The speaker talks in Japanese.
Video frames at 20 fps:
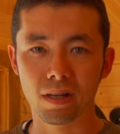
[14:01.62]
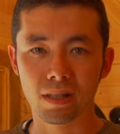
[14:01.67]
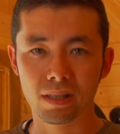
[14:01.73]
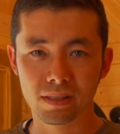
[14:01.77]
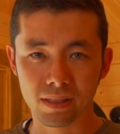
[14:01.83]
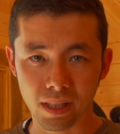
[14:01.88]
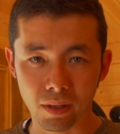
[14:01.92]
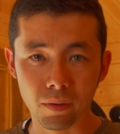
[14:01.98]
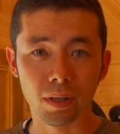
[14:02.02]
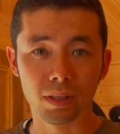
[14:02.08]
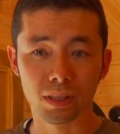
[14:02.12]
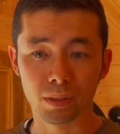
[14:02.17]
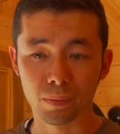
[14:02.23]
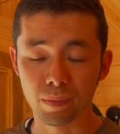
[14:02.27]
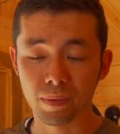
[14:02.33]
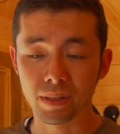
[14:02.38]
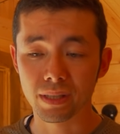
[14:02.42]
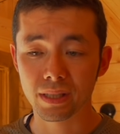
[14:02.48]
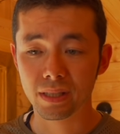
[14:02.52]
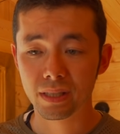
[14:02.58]
はした方がいいと思
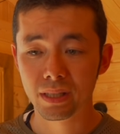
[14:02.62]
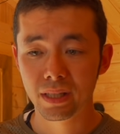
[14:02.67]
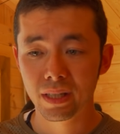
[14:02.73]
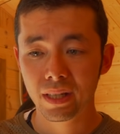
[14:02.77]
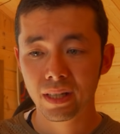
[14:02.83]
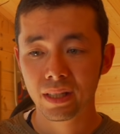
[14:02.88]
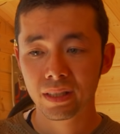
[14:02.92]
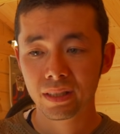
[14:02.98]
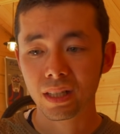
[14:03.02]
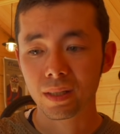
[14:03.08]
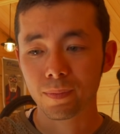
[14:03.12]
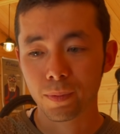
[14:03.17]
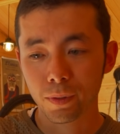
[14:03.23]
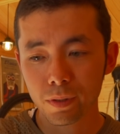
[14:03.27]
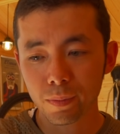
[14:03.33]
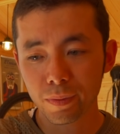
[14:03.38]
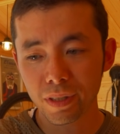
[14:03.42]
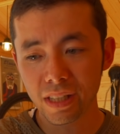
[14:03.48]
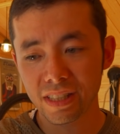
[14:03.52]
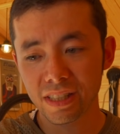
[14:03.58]
います。ただ
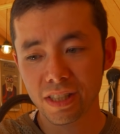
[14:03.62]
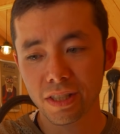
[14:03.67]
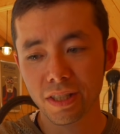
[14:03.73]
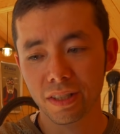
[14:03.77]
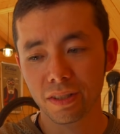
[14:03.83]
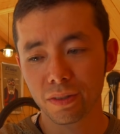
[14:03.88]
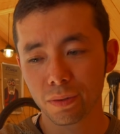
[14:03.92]
僕もね、実は